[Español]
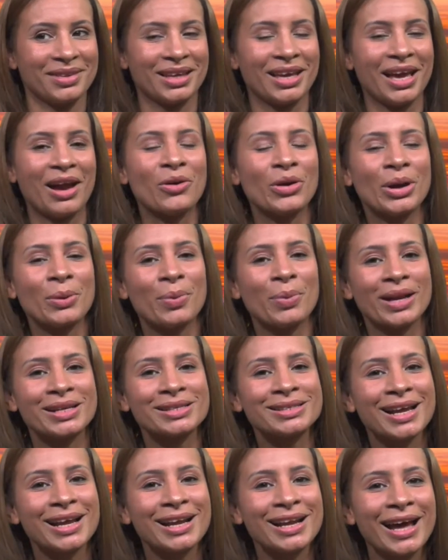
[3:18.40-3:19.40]
que aunque
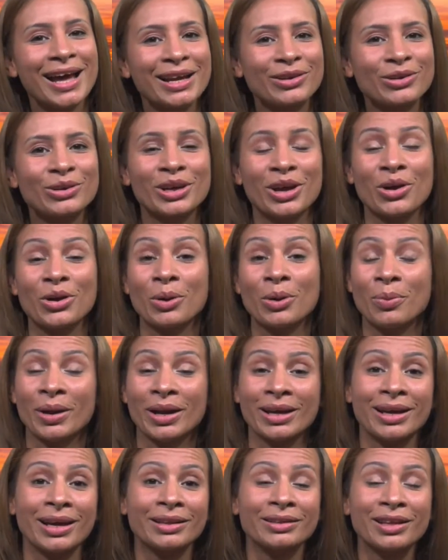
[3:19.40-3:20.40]
parezca largo que aunque
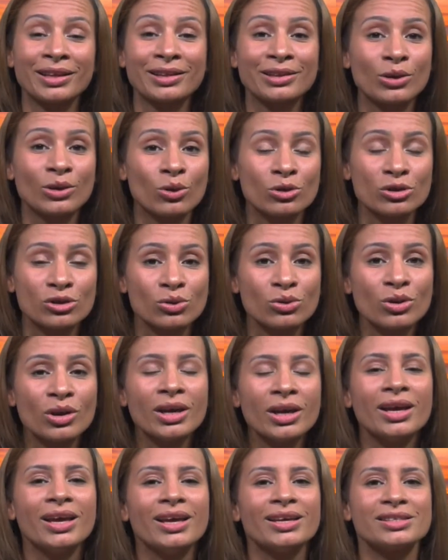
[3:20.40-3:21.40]
parezcan tediosos,
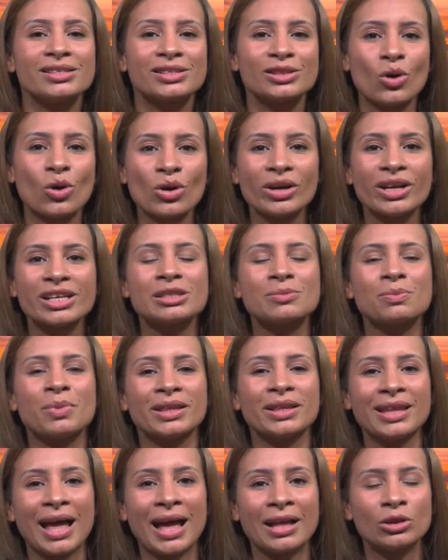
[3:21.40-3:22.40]
son
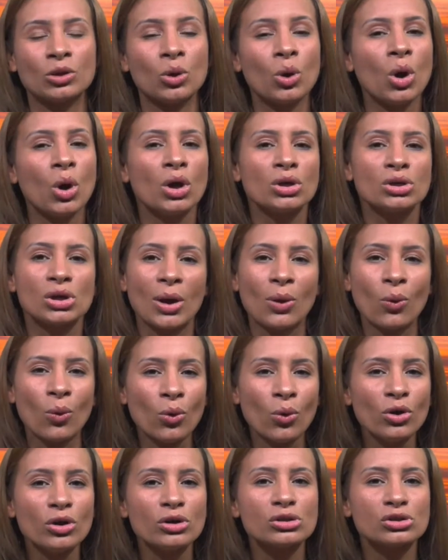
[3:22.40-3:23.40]
respetando.
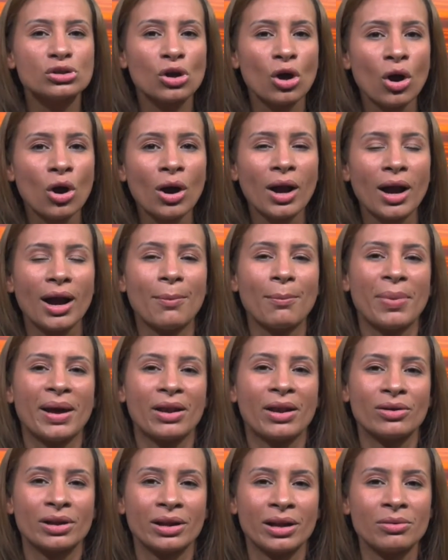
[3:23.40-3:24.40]
Unos son
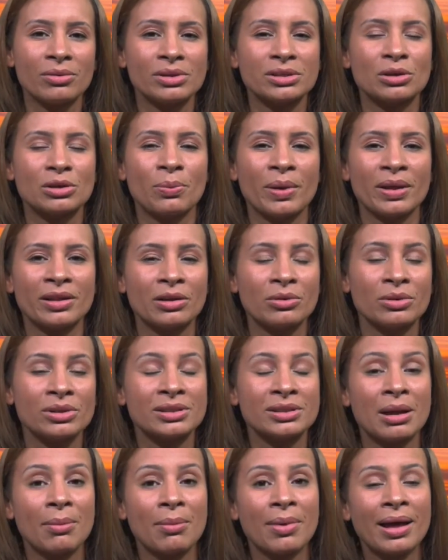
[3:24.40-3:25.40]
para honrar a nuestro padre y a
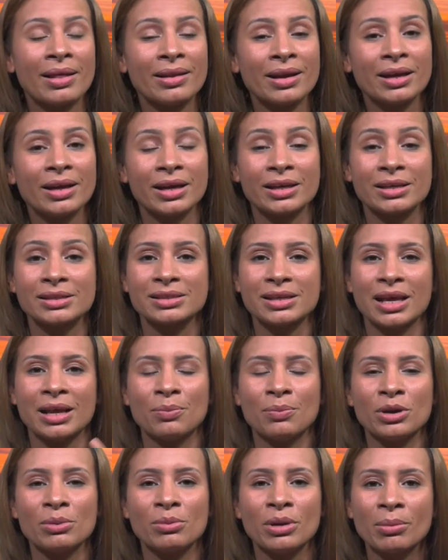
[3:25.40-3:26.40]
nuestra madre, que es
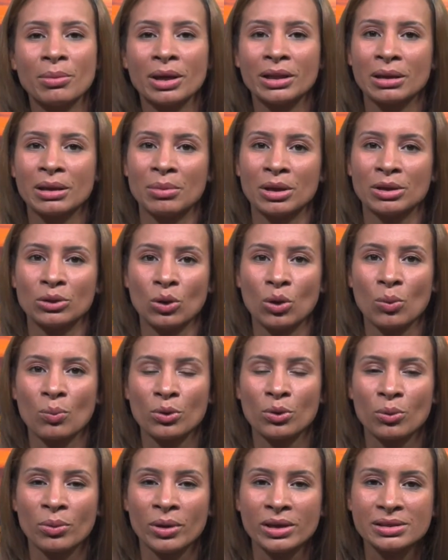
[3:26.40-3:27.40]
el primer mandamiento con
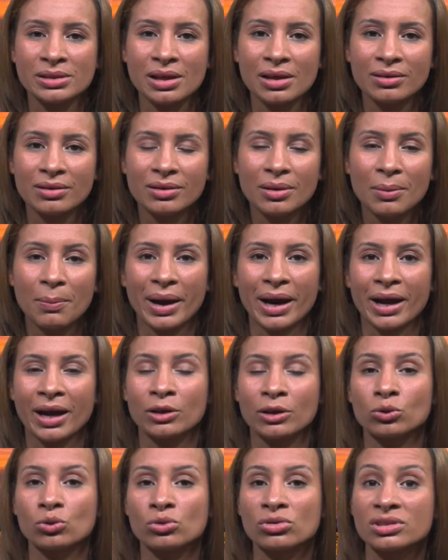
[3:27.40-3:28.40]
promesa, para
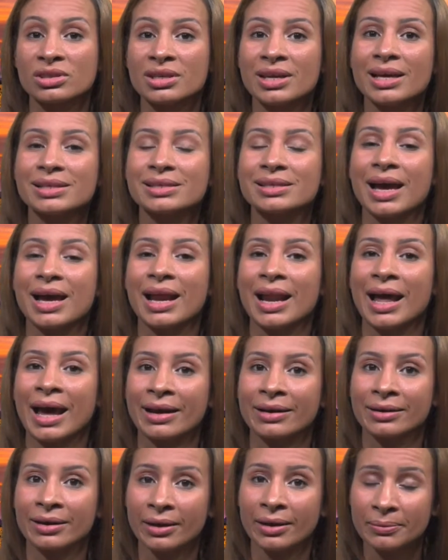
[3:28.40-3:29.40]
que tus días se
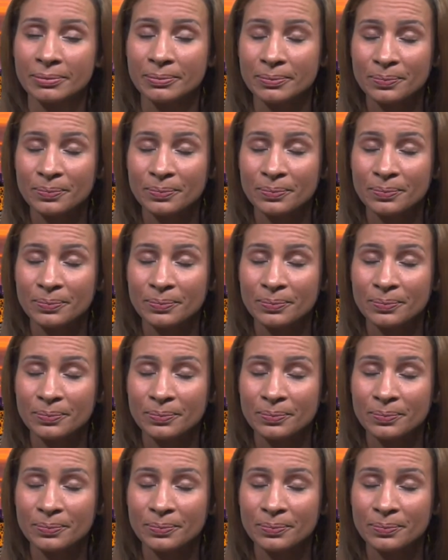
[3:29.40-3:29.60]
alarguen